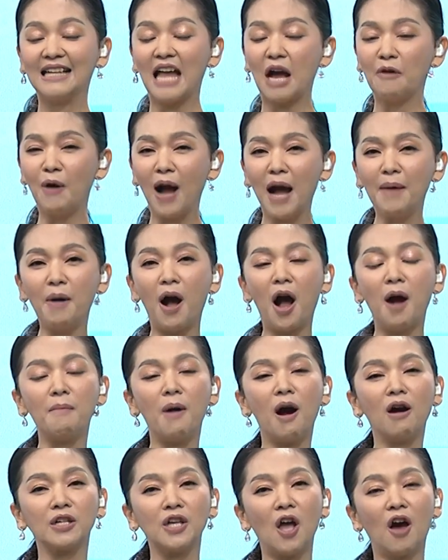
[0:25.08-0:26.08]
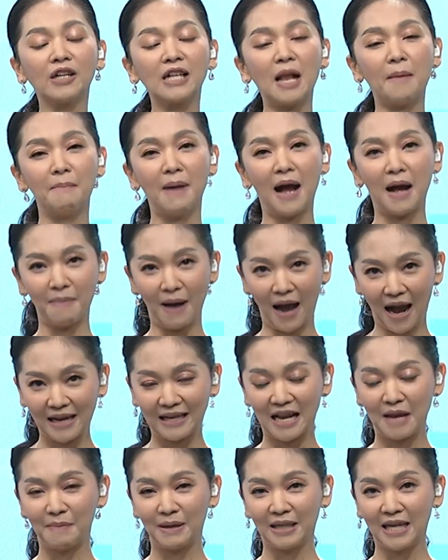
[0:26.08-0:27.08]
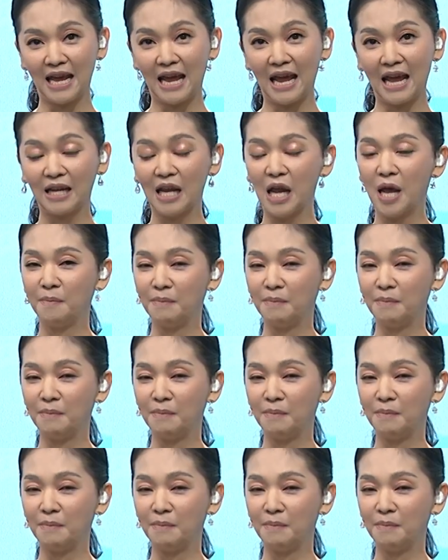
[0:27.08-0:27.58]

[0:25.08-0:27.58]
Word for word: แต่ว่าพอมองย้อนกลับมาภายในประเทศ